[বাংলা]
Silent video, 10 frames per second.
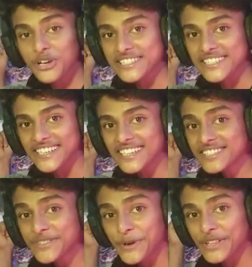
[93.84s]
বয়েস গার্ল
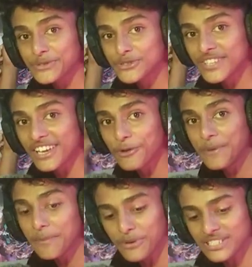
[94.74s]
তোরা দুজনকে
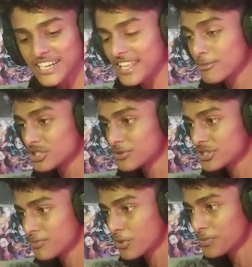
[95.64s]
ঘুমিয়ে পড়েছে আর এ বসে
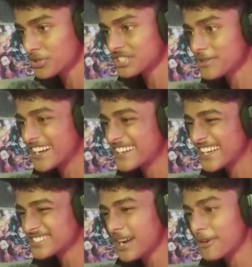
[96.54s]
বসে বই পড়ছে বাকি ঠিক
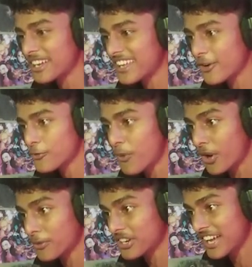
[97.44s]
আছে আমাকে গিয়ে এখন
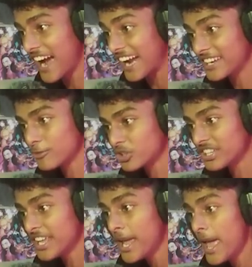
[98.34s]
ফটাফট গিয়ে গাড়ির মধ্যে
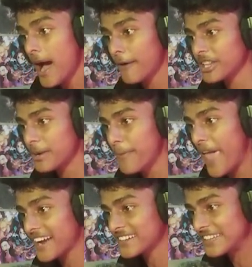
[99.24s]
দিয়ে আমাদের
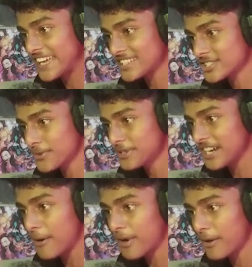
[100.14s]
ব্যাগ নিয়ে আসতে হবে
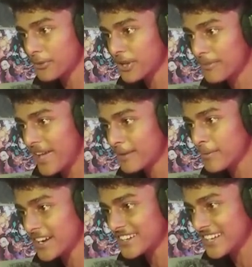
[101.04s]
জামা কাপড়ের ব্যাগ
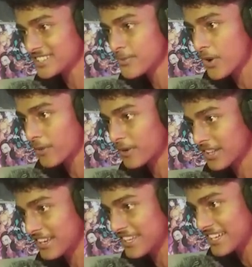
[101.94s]
বাকি ঠিক আছে ফটাফট
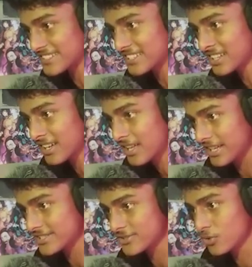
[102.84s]
গিয়ে নিয়ে আসা যাক
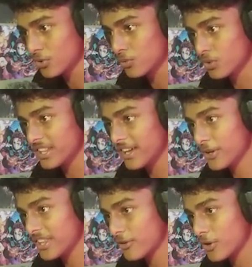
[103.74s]
লেস গো খুলে দাও
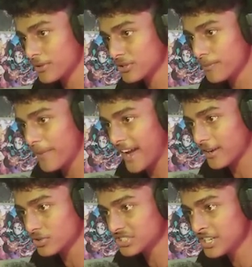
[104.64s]
এ দেখো এর ভেতর ব্যাগ
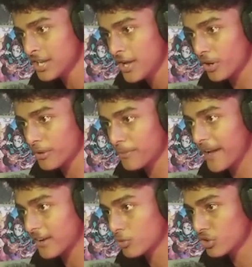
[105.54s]
রয়েছে ফটাফট
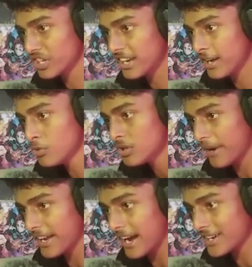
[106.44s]
ব্যাগগুলো নিয়ে নাও
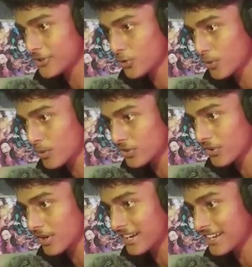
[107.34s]
ভাই গাড়ির ডোর বন্ধ
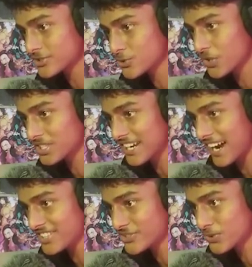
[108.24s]
কর নাহলে চোর এসে
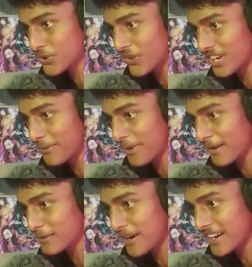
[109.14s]
গাড়ি চুরি করে নিয়ে
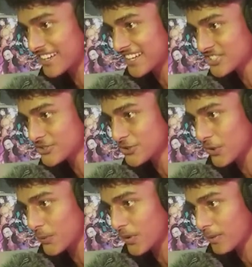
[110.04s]
পালাবে বাকি ঠিক আছে
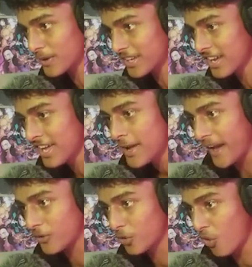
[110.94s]
চলো ফটাফট গিয়ে
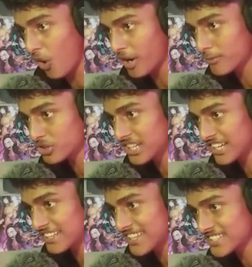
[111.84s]
ব্যাগগুলো ঘরের মধ্যে
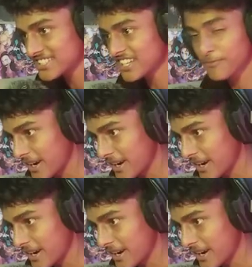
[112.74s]
রেখে দিয়ে আসা যাক